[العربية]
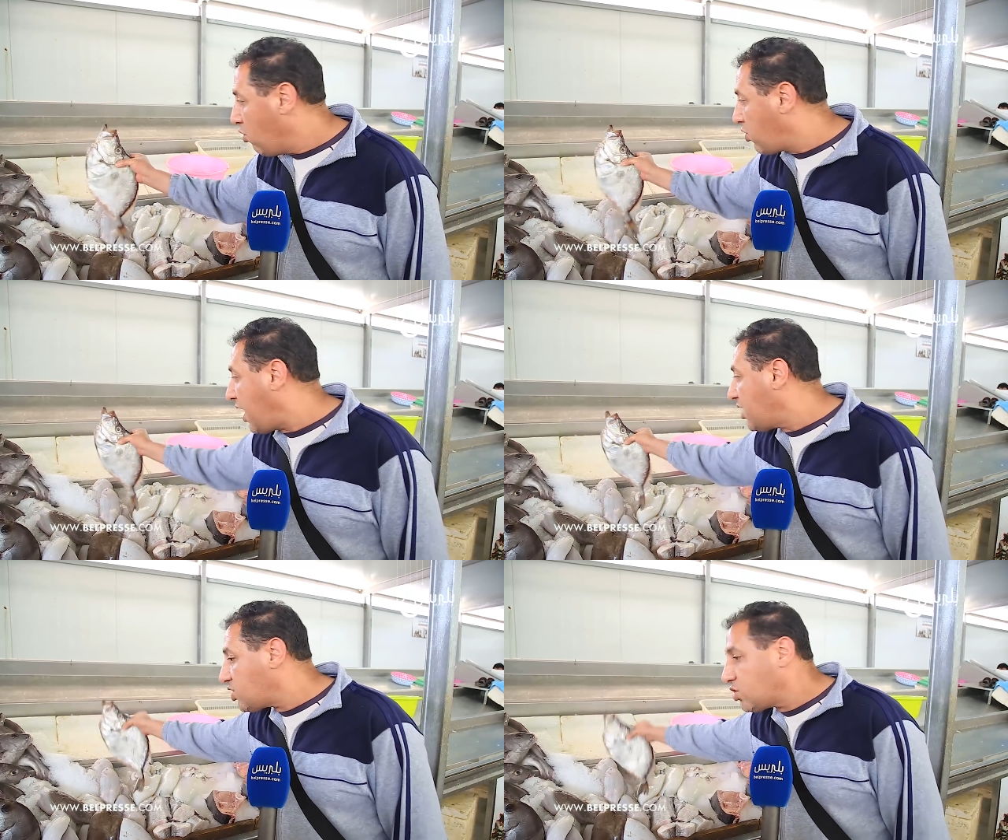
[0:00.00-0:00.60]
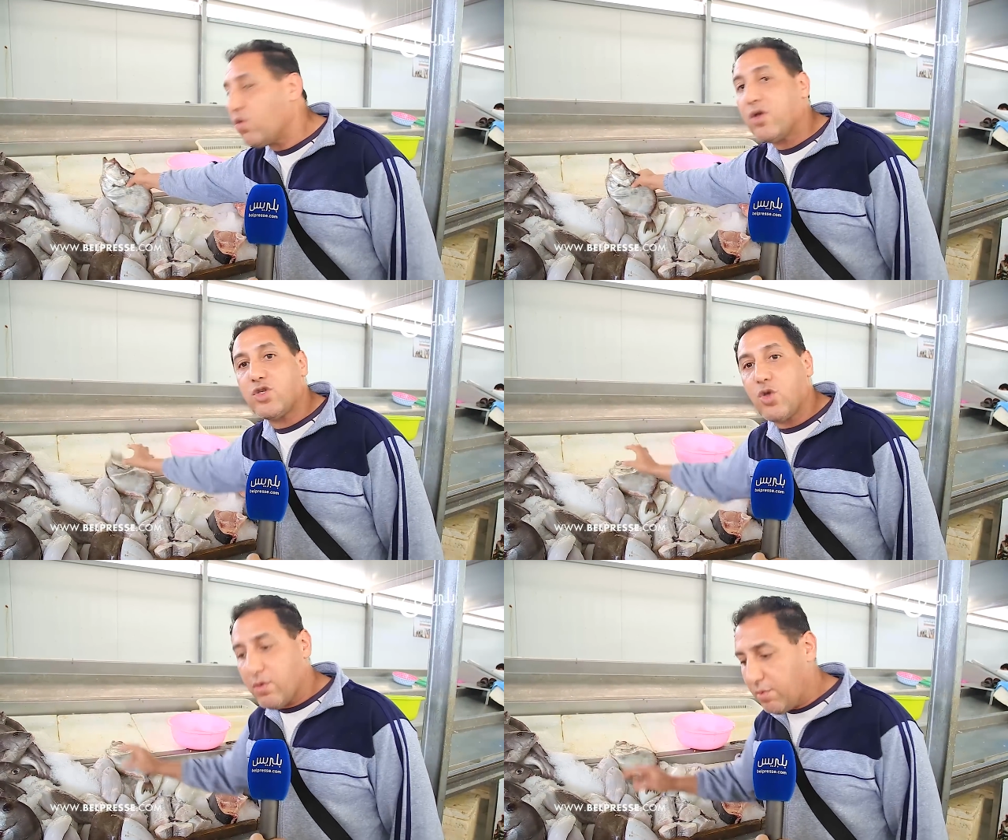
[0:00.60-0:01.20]
وكاين السوق
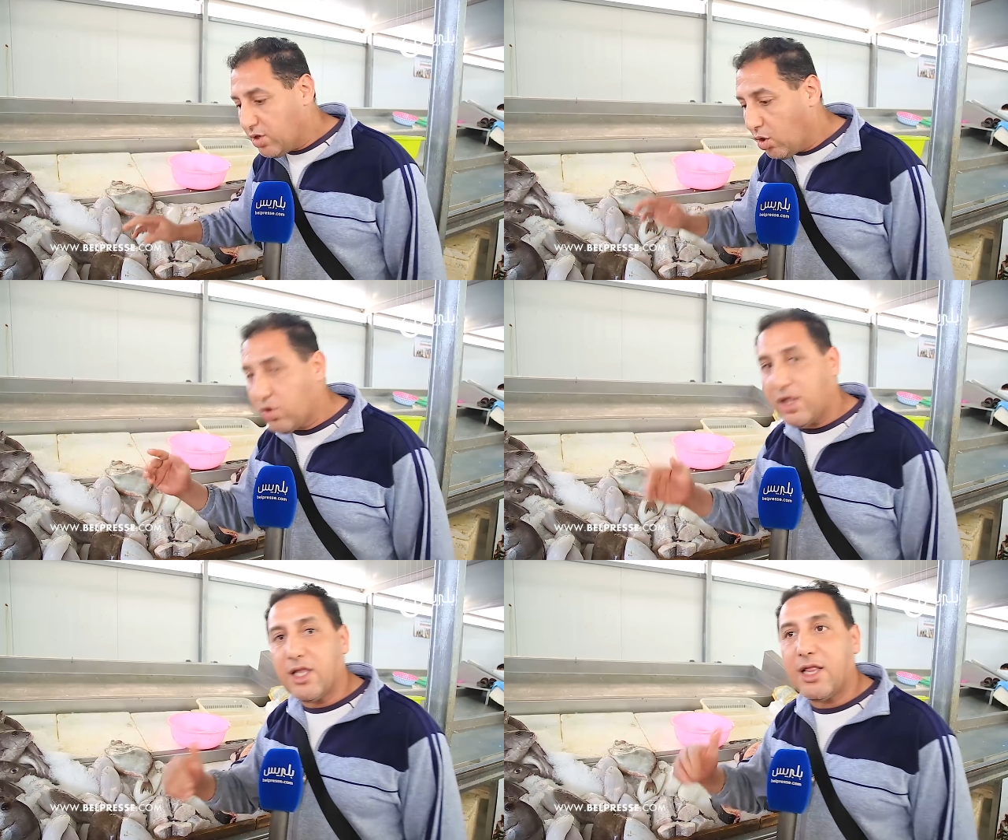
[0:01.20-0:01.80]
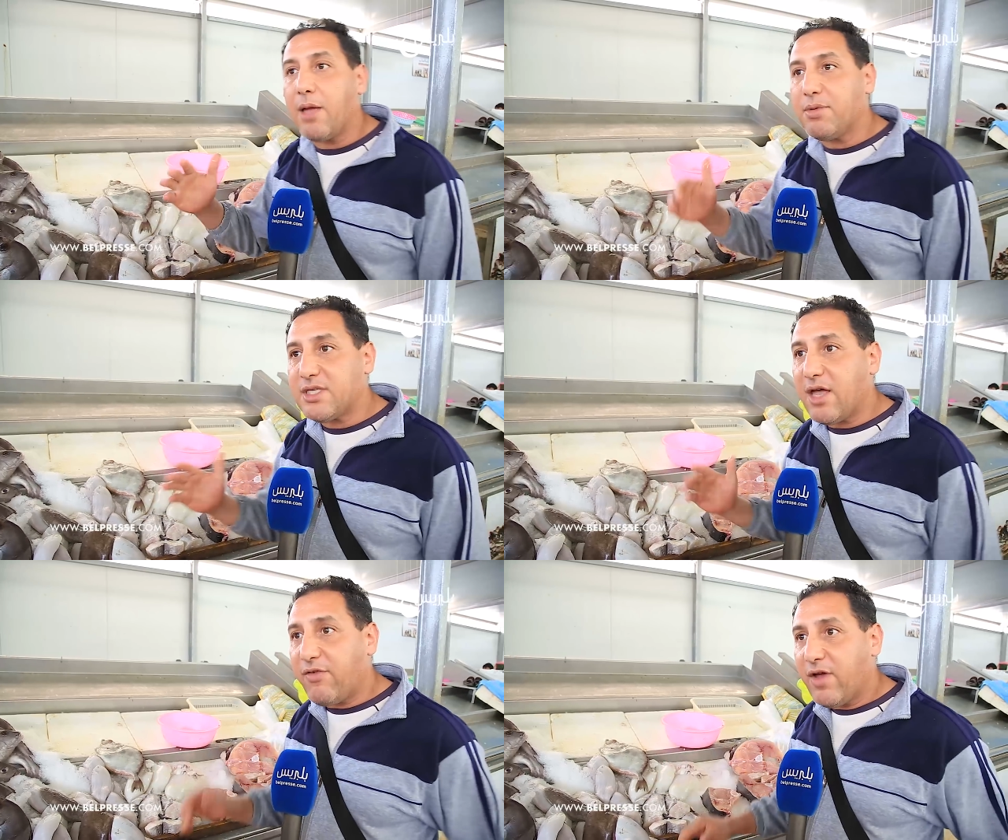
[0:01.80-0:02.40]
السوق الحوت اللي طلع
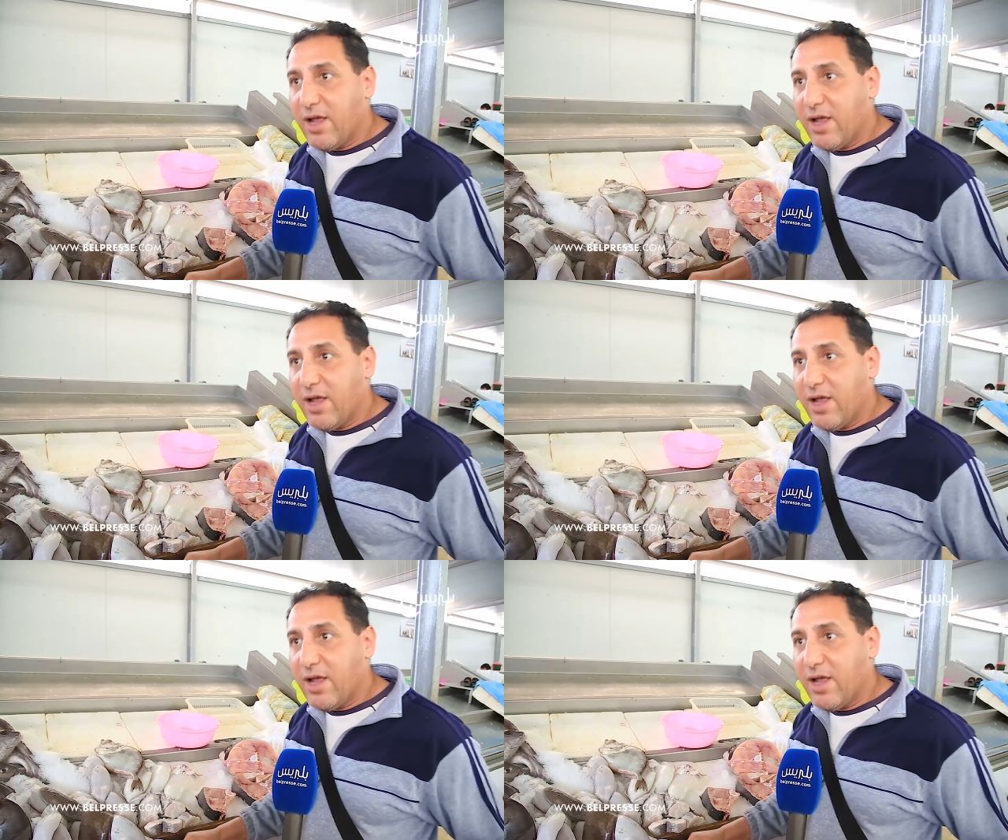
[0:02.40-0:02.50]
بزاف